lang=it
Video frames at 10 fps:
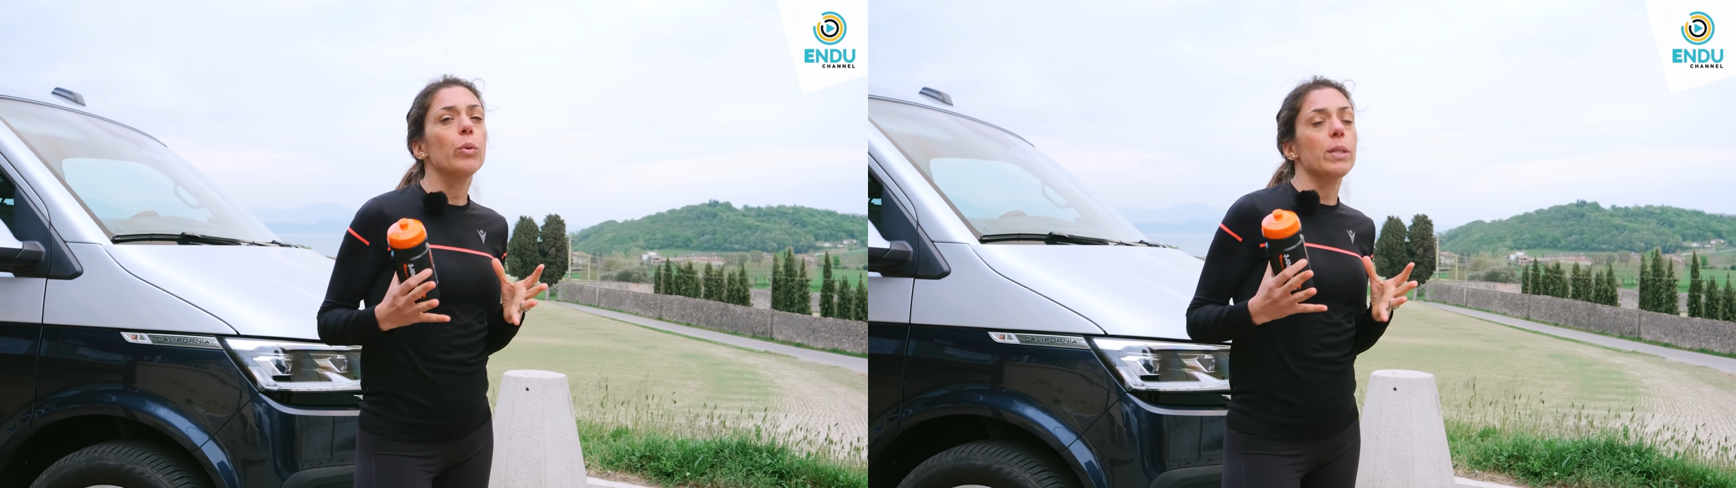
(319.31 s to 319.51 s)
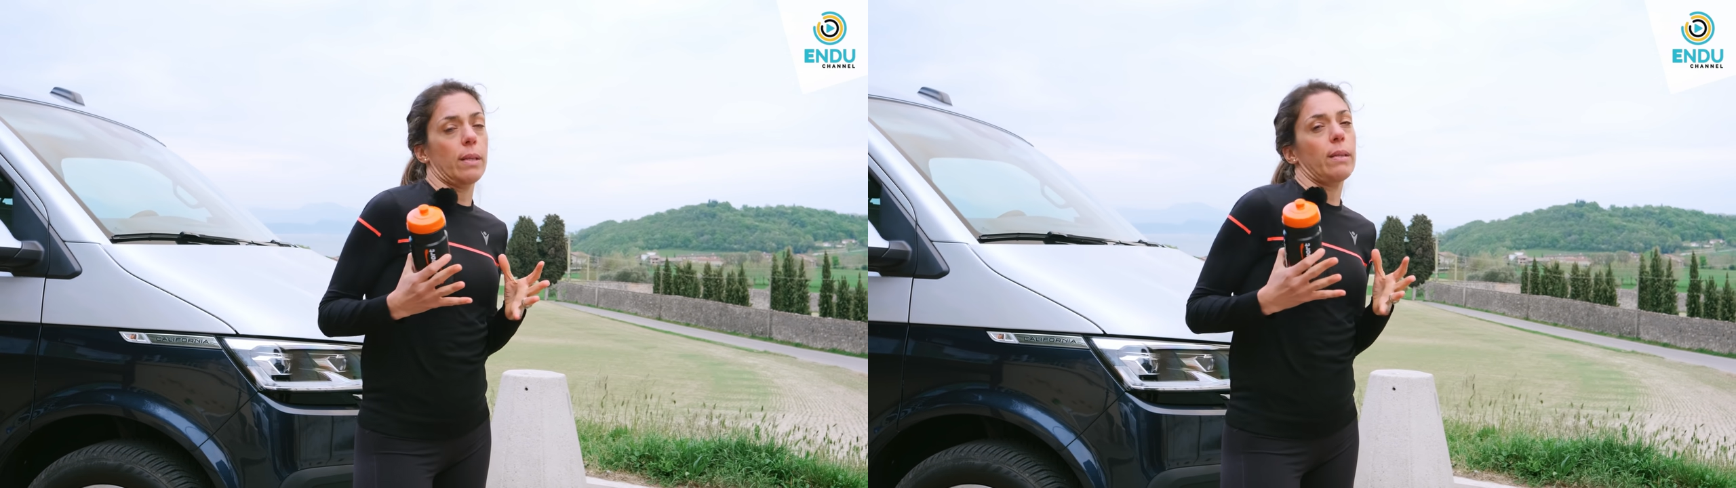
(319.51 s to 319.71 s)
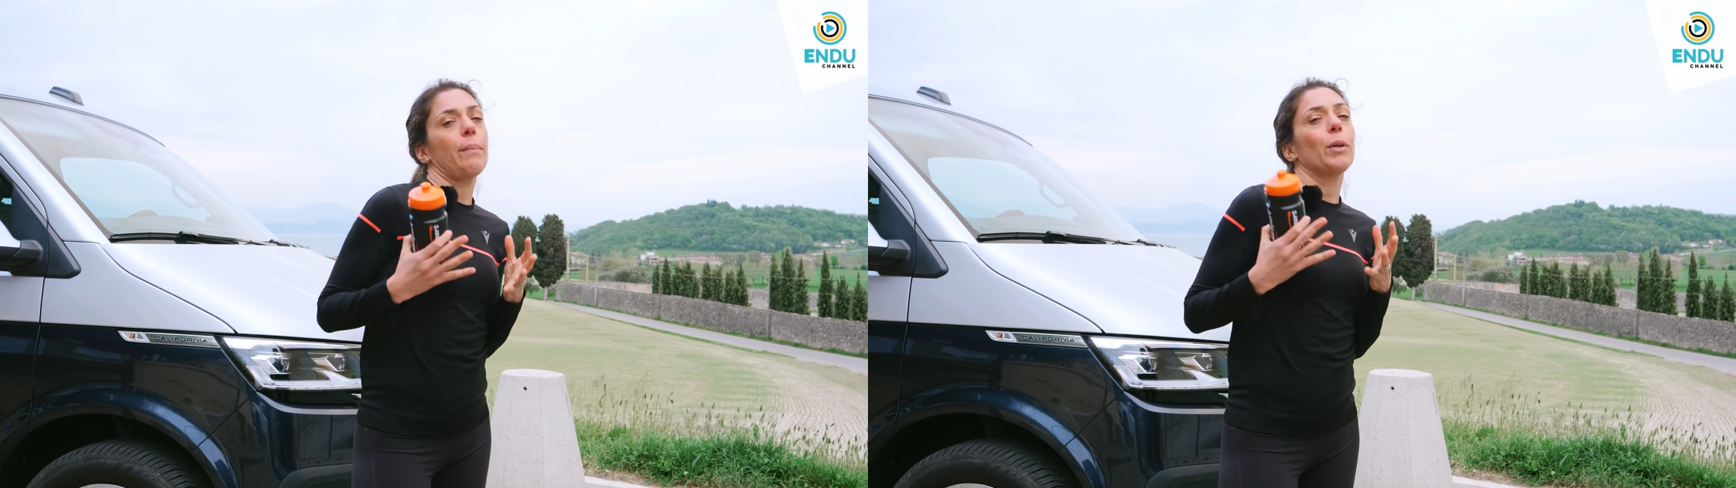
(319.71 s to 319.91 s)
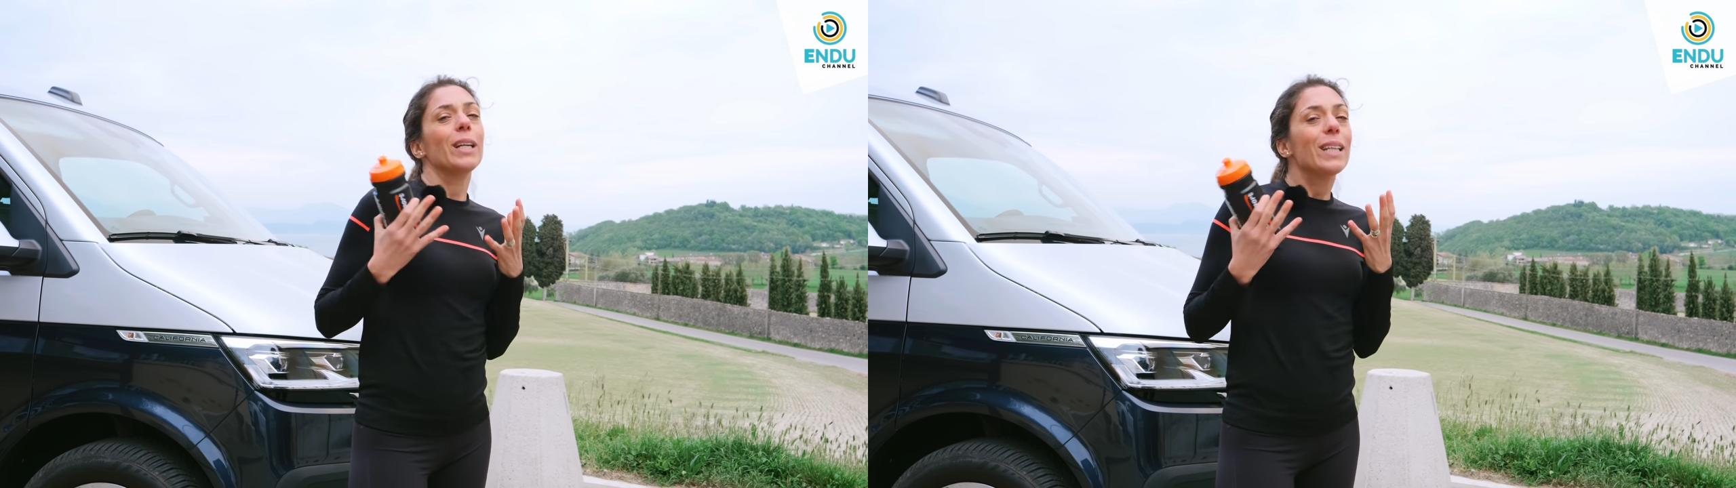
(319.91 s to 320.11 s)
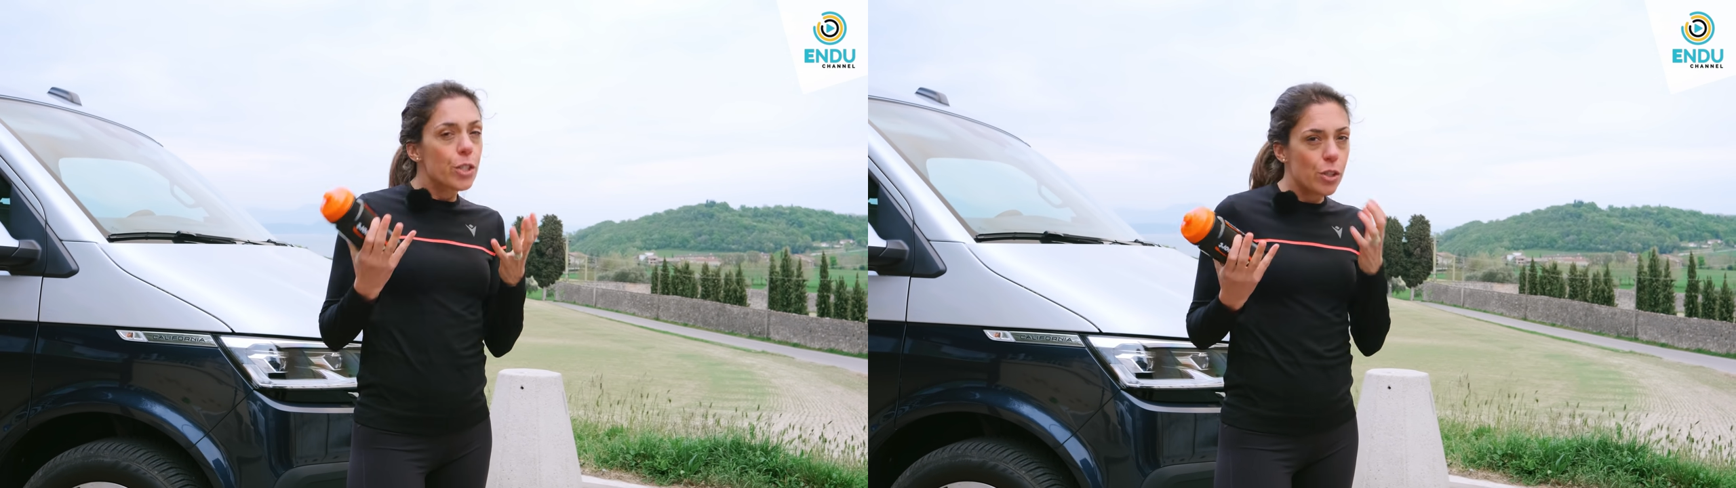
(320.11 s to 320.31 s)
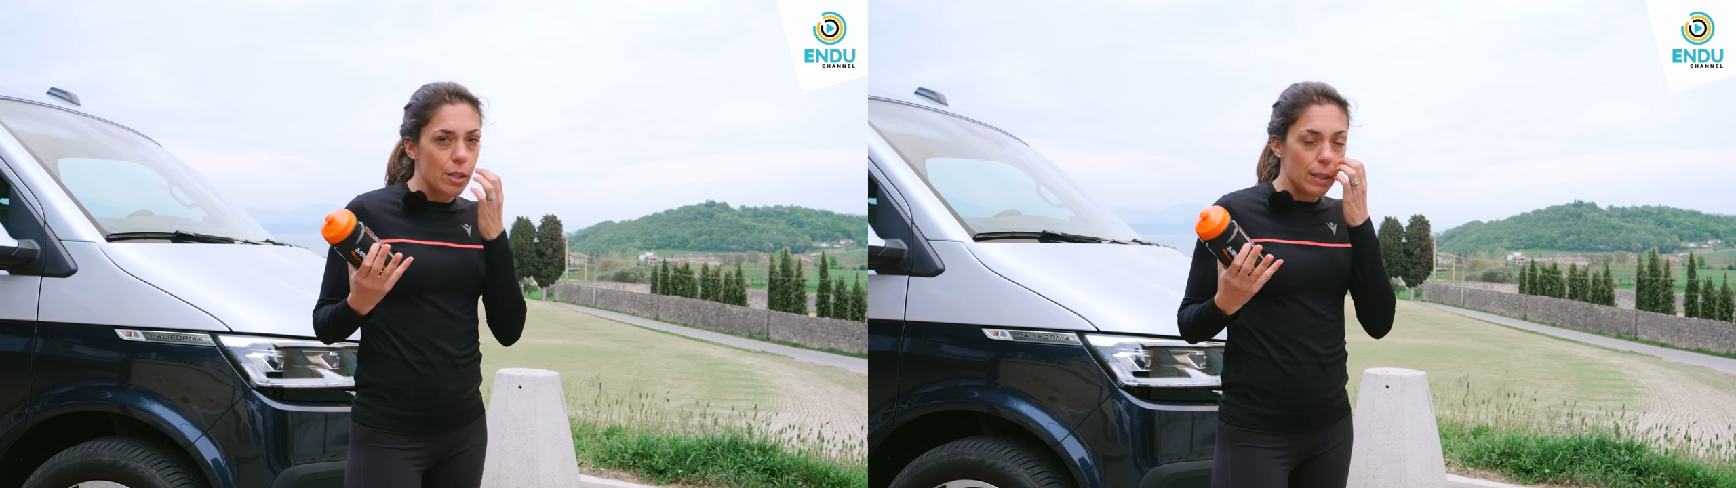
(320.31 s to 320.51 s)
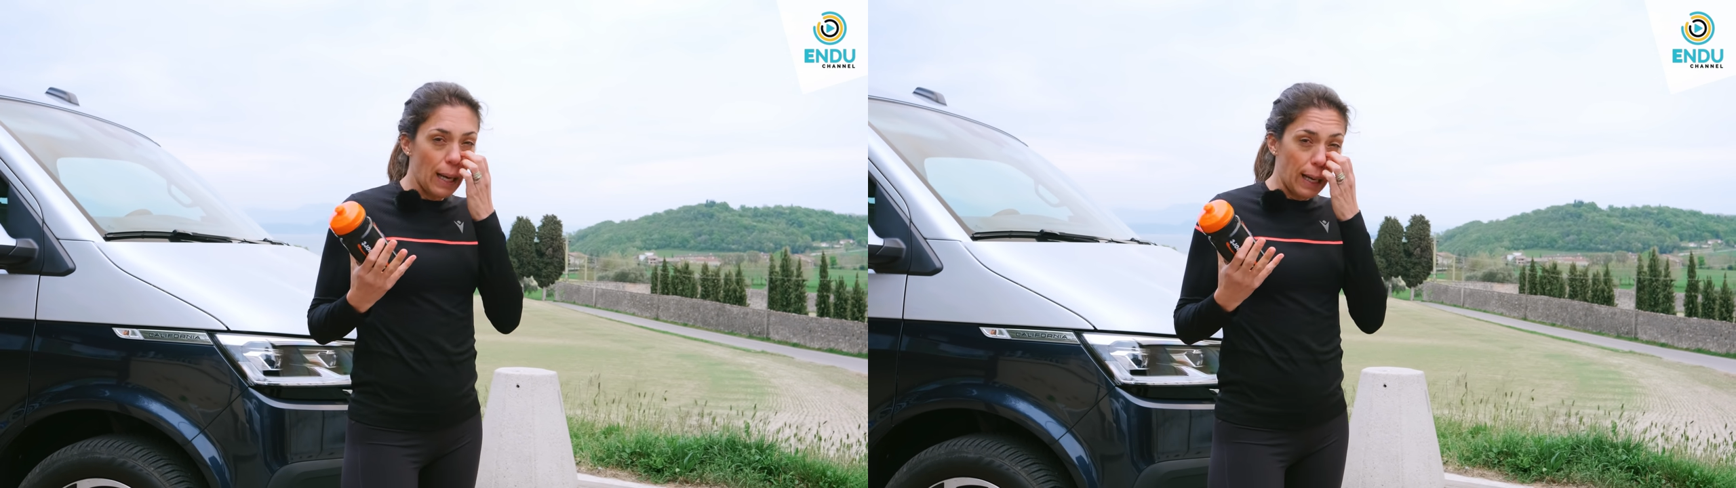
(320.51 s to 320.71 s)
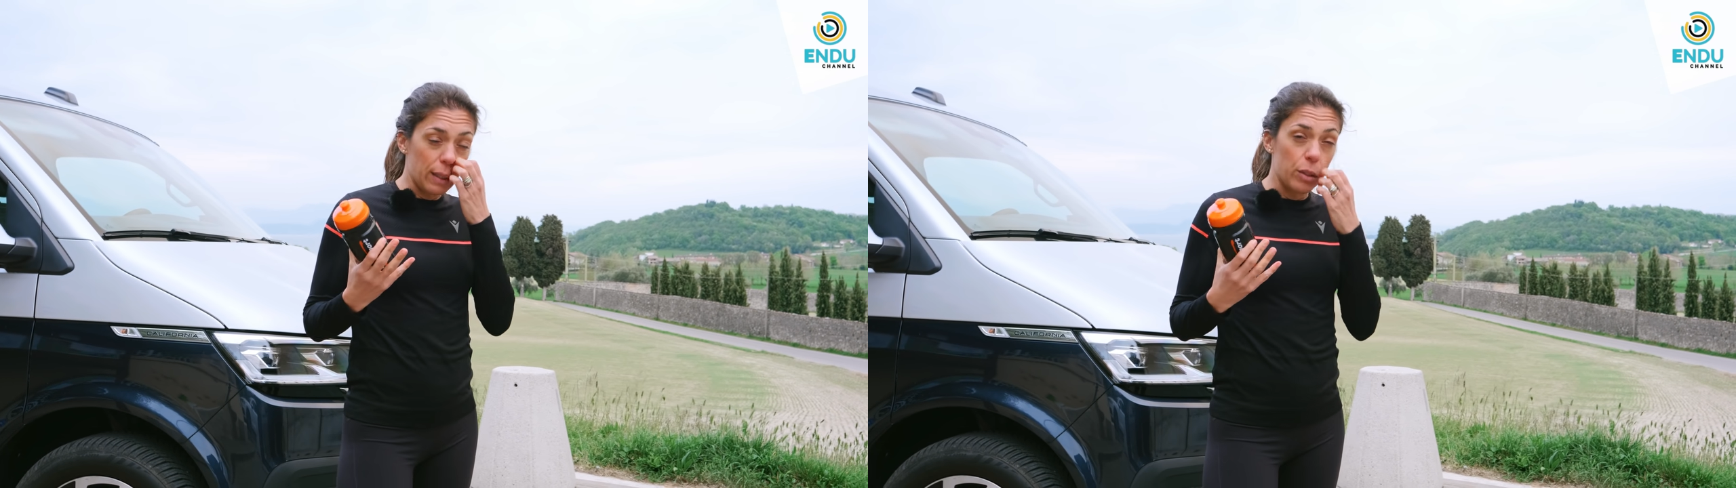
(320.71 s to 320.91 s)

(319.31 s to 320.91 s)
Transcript: cui sentiamo la necessità